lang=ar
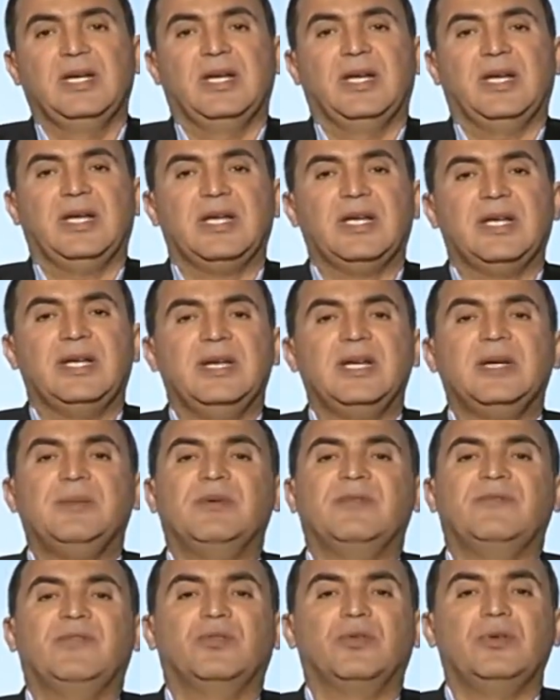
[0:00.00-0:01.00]
إيه
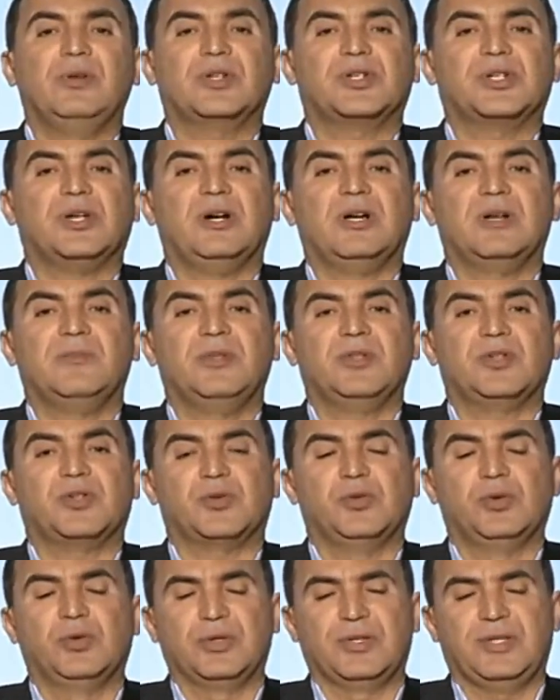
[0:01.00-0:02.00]
نعمل في كل شهر من
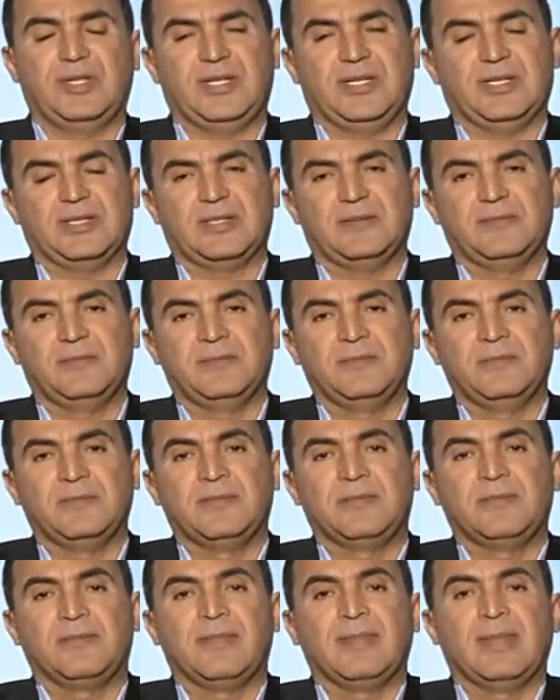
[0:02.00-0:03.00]
الشهور دي
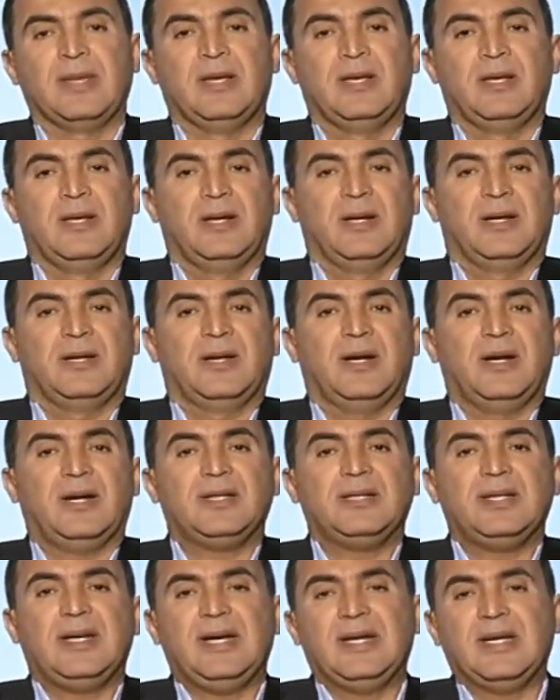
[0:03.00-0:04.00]

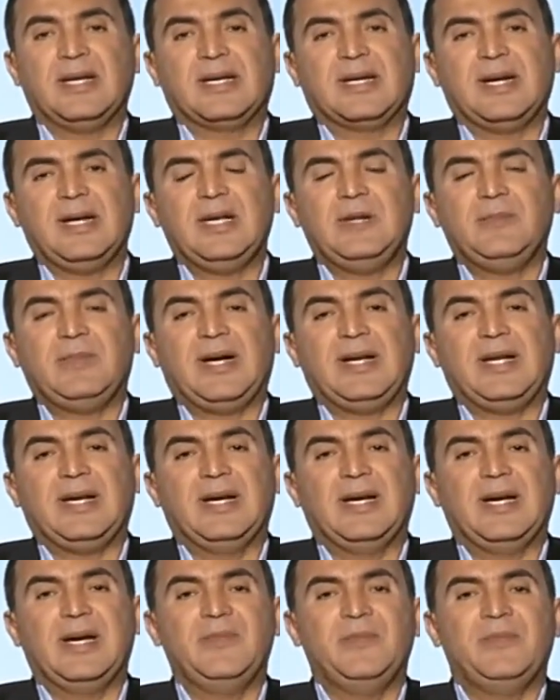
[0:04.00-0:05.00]
النهاردة هنتكلم على
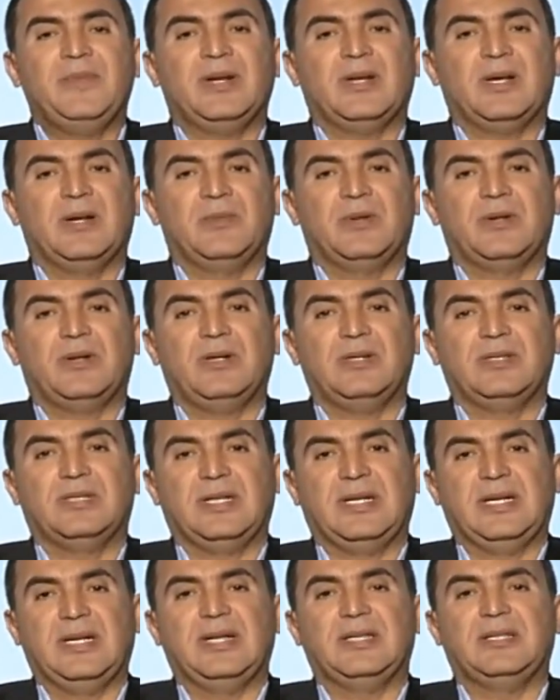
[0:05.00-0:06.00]
أهم الأمراض
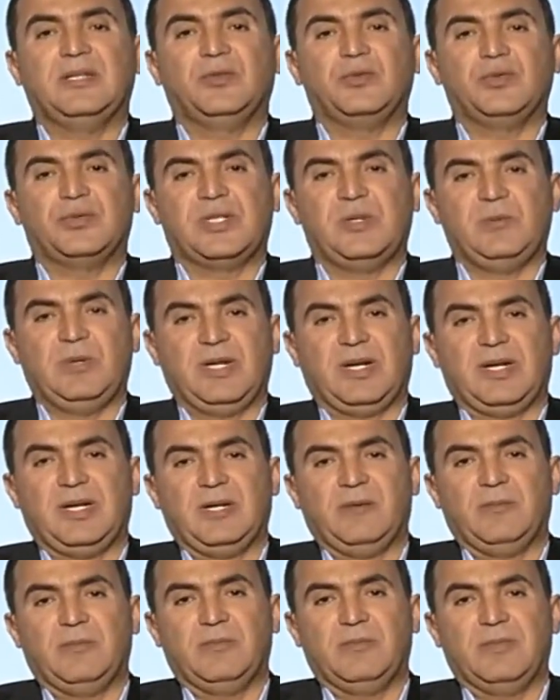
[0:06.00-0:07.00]
التي تصيب
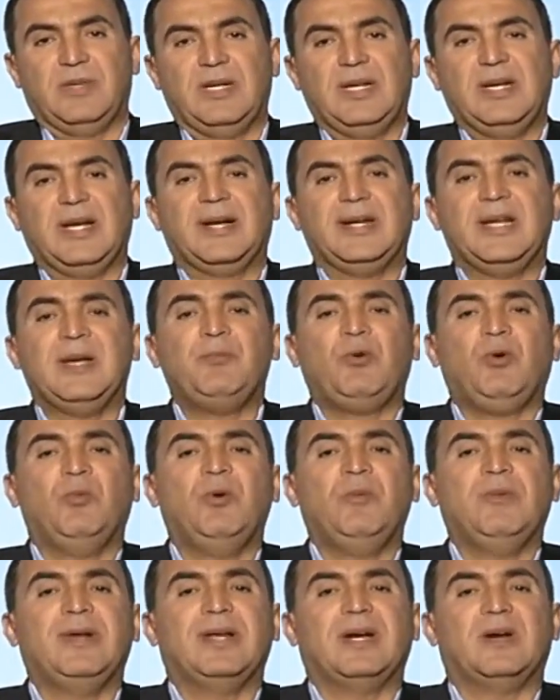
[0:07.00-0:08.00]
الأغنام الأغنام
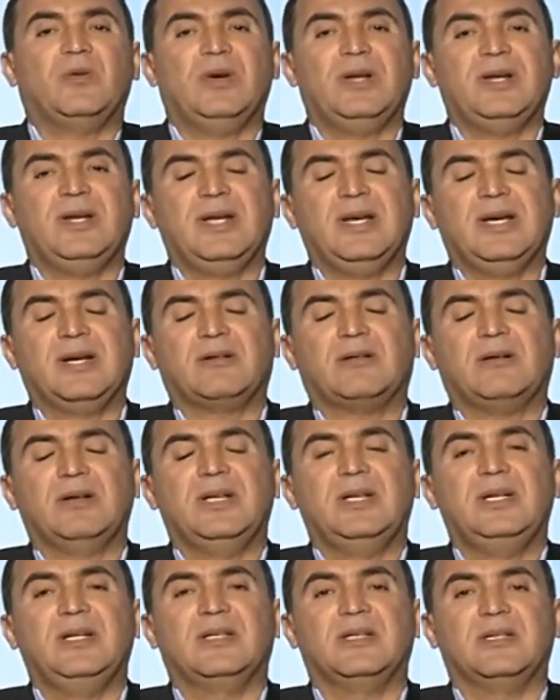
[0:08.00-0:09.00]
عموما يا أخوانا
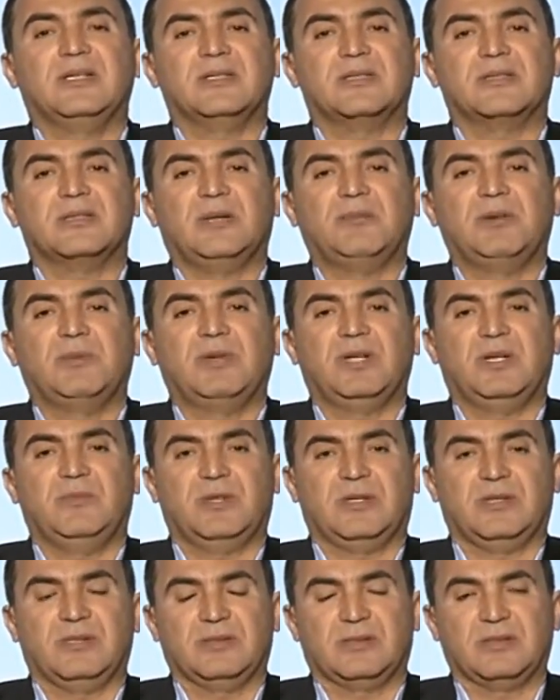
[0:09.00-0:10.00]
قليلة الإصابة بالأمراض